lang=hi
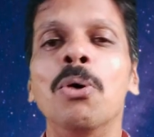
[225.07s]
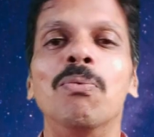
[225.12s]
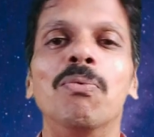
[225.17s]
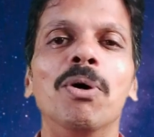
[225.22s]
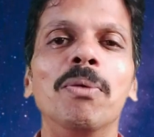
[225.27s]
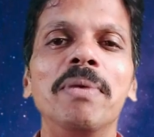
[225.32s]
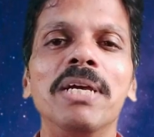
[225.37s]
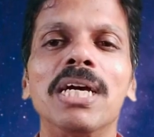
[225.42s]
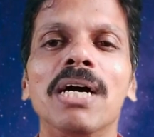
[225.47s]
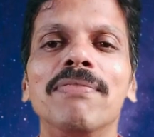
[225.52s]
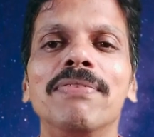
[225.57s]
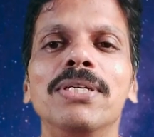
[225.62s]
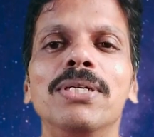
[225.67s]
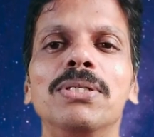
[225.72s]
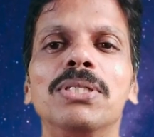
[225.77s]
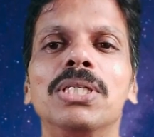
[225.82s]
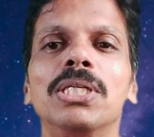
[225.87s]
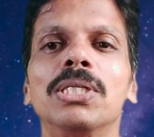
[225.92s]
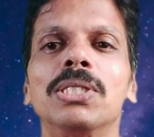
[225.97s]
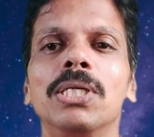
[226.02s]
वो भी काफ़ी
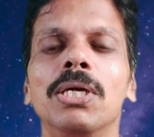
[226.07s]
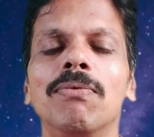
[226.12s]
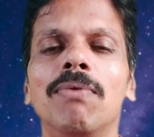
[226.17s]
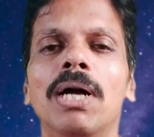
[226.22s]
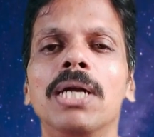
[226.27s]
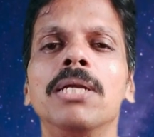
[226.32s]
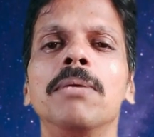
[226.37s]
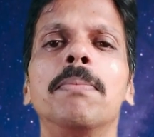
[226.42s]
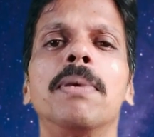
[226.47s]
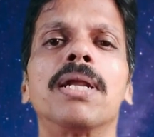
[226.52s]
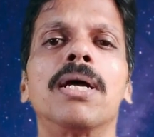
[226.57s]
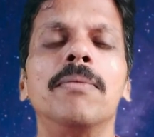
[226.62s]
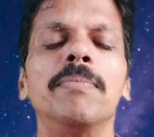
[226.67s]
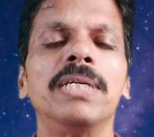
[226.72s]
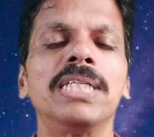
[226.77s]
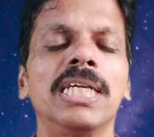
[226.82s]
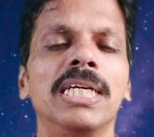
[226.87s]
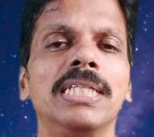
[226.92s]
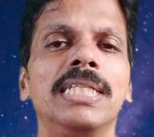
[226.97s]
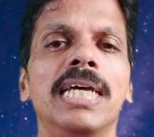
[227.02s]
अच्छी होती है वाणी पर
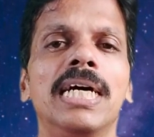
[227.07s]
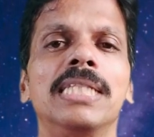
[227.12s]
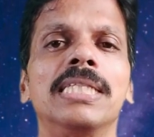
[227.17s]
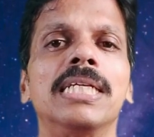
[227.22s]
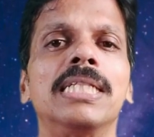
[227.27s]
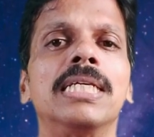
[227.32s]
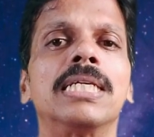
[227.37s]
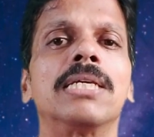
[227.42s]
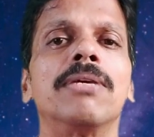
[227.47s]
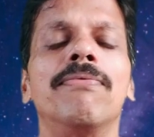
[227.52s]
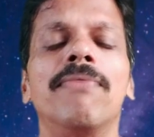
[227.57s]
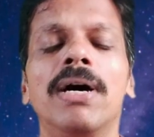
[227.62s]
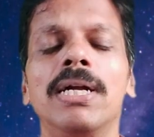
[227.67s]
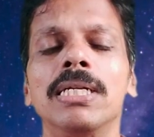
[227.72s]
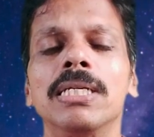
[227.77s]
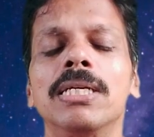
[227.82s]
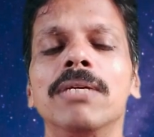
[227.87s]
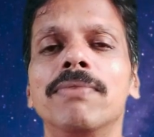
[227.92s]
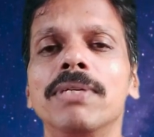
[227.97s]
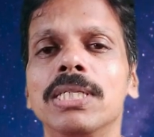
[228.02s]
हमेशा ये ध्यान देते हैं कि
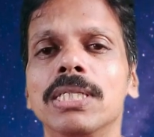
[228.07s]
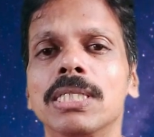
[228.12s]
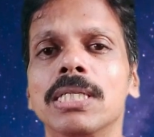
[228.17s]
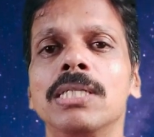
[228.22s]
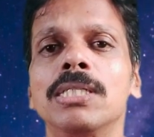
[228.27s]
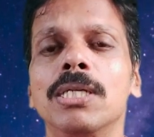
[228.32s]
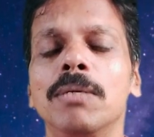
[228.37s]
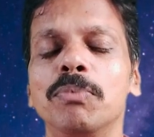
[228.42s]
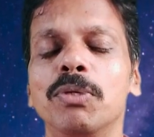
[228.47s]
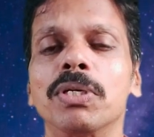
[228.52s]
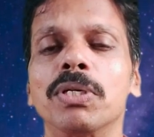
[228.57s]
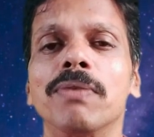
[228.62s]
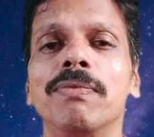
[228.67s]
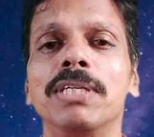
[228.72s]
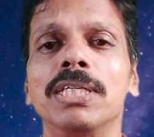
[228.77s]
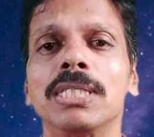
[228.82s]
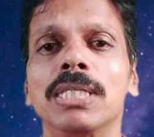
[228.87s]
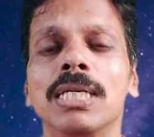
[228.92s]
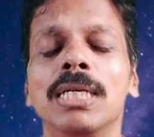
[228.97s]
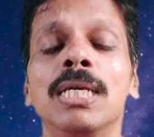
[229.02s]
वाणी की वजह से शब्दों की
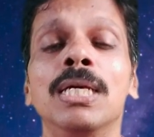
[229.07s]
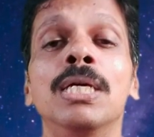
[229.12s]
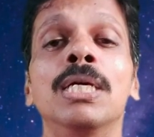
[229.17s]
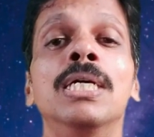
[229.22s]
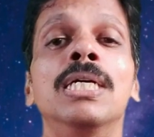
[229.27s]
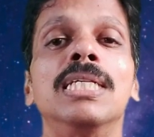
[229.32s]
वजह से ही